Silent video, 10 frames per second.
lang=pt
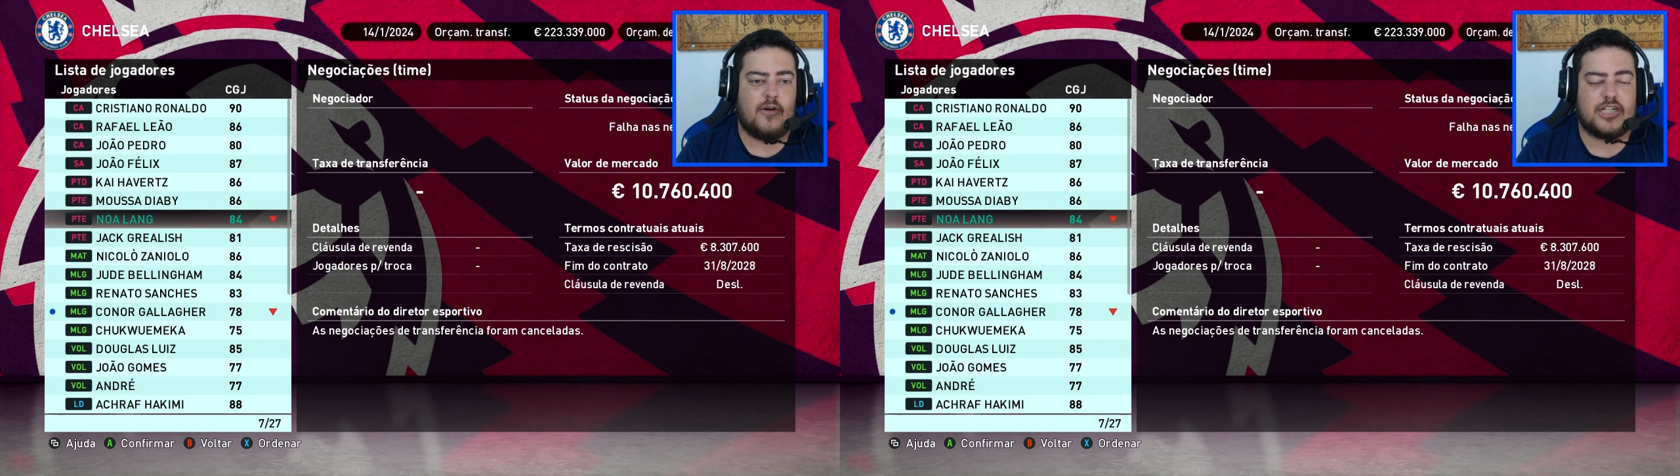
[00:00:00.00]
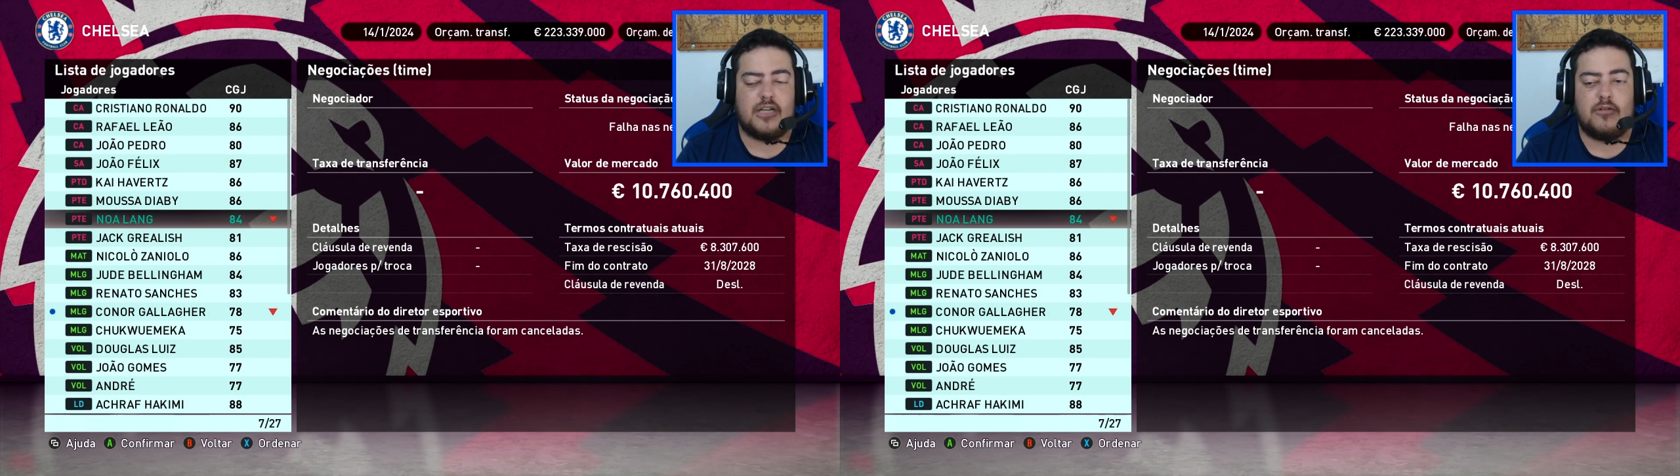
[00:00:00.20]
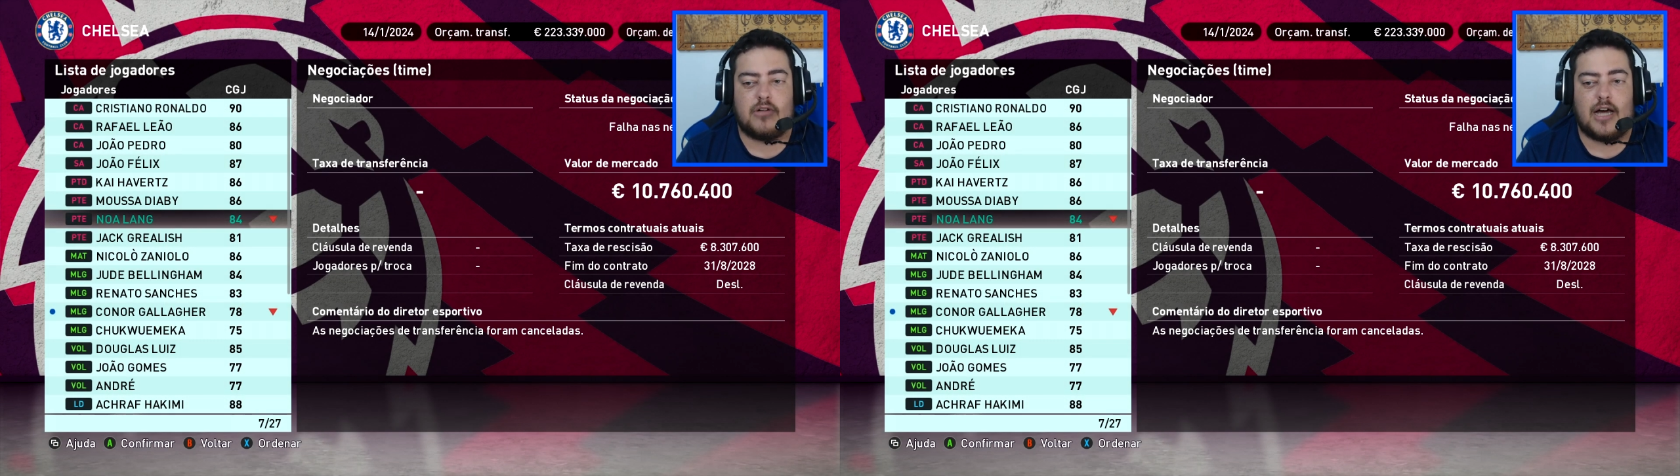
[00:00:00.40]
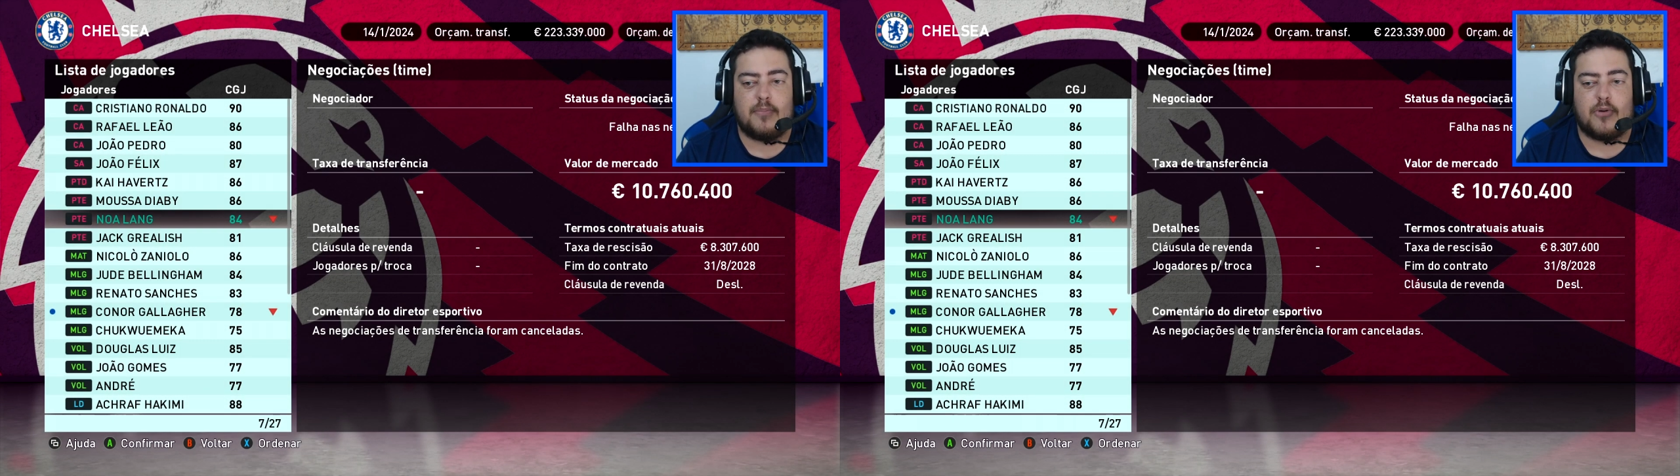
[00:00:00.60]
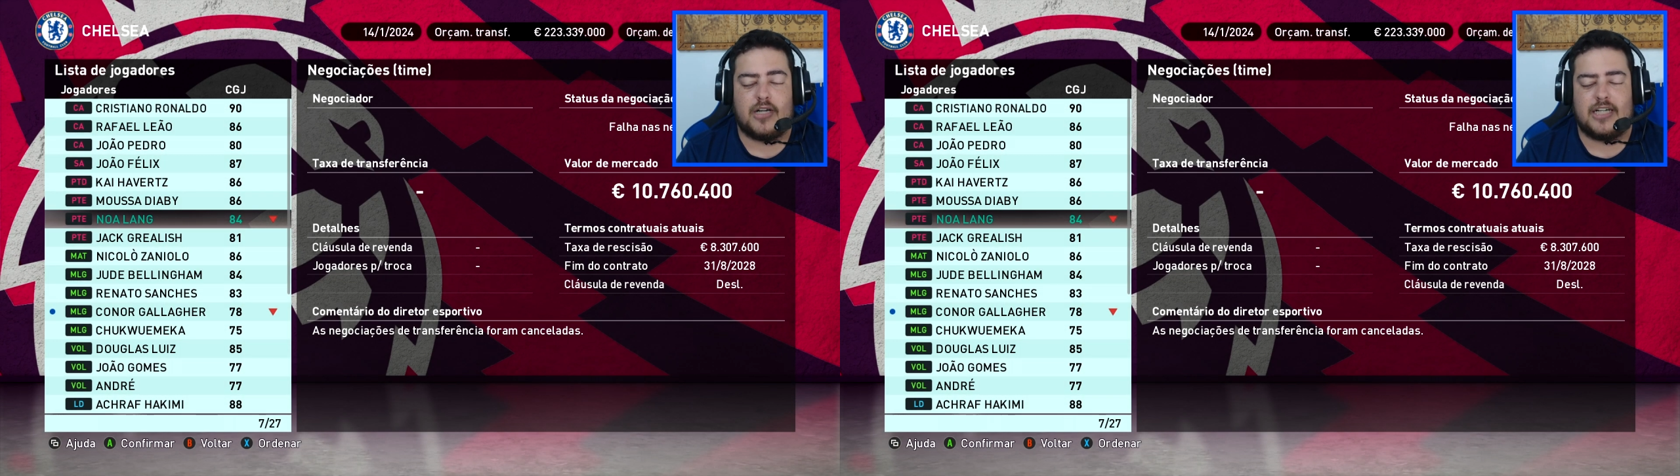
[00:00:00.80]
Eu acho ele um cara
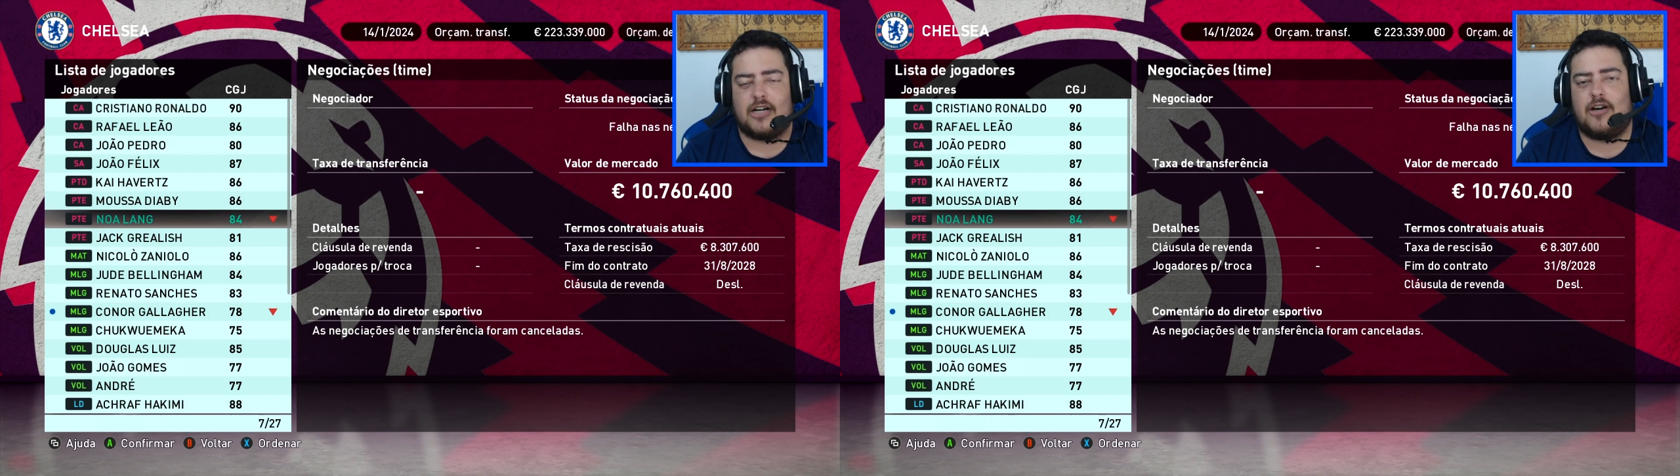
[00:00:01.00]
importante.